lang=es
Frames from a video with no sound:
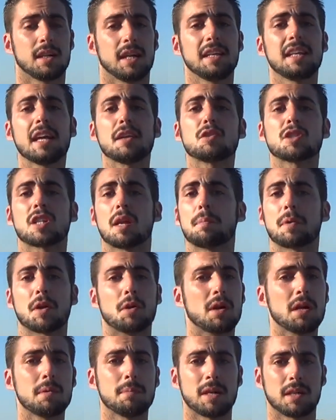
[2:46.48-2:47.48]
Ella no es el
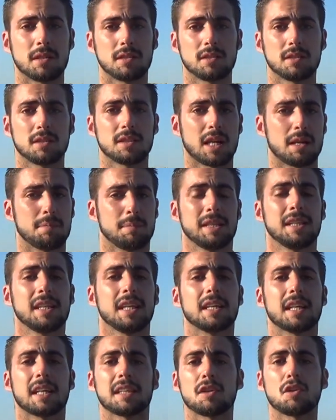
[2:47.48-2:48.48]
problema,
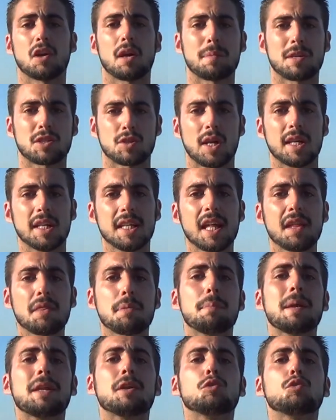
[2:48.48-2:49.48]
realmente ella tiene una personalidad,
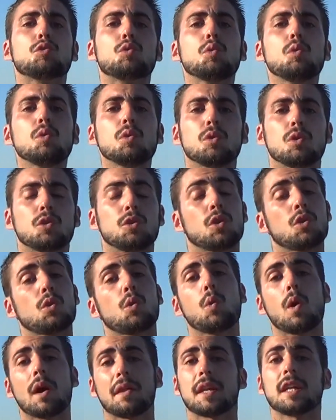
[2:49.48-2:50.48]
pero tú no
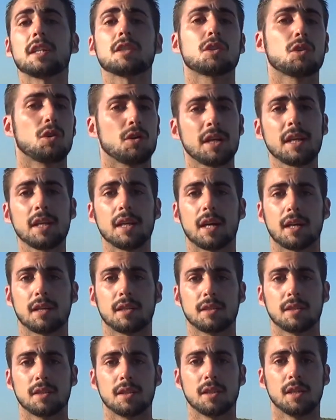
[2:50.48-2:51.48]
cuadras con ella.
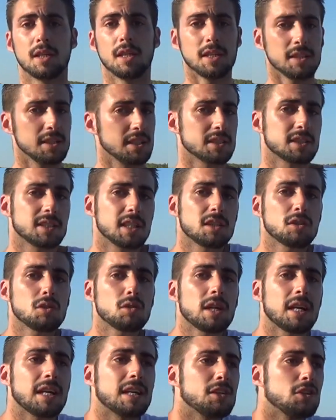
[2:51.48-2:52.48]
Y es
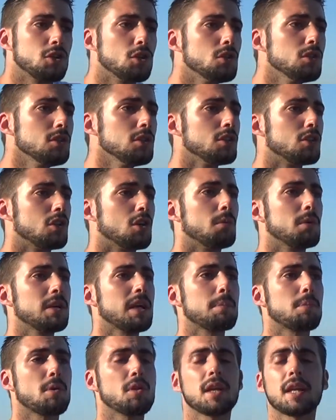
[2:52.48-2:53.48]
cierto que yo no
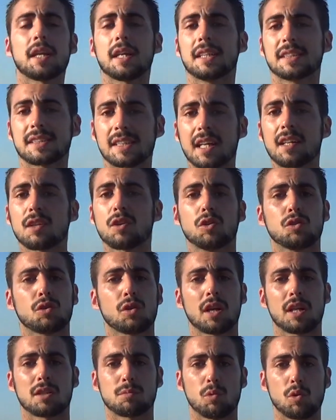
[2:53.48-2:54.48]
voy a poder estar con
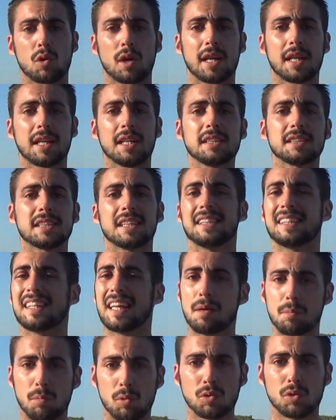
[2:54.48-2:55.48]
todas las mujeres
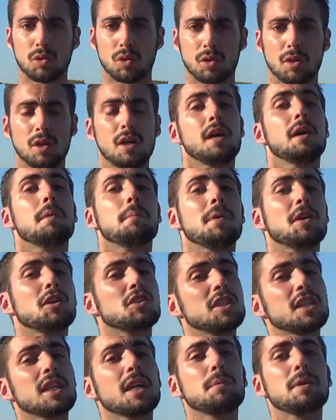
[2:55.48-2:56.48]
del mundo,
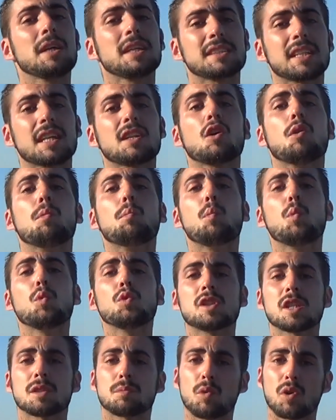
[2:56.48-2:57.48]
pero sí que voy a estar con
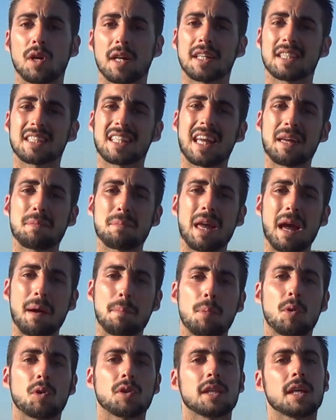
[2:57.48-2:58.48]
muchas mujeres que me
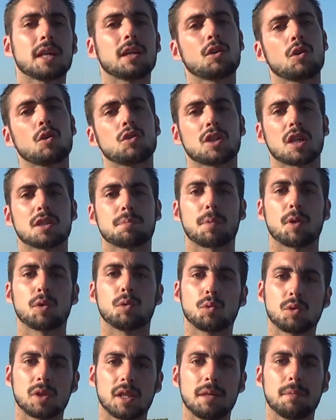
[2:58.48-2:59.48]
aporten cosas
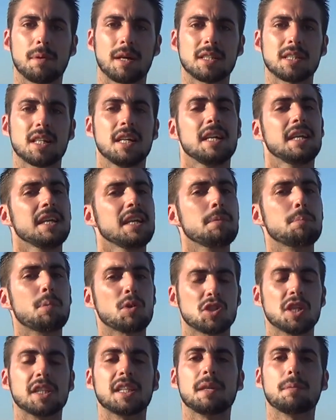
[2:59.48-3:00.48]
productivas y
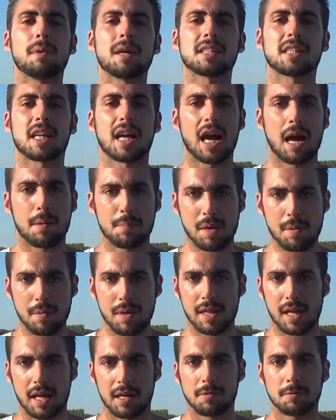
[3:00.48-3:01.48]
positivas a mi
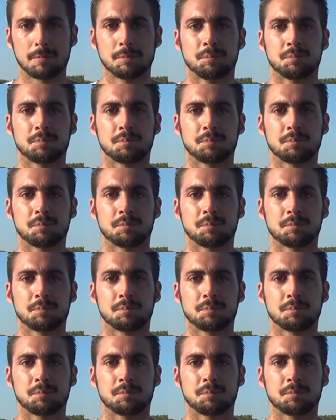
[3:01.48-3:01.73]
vida.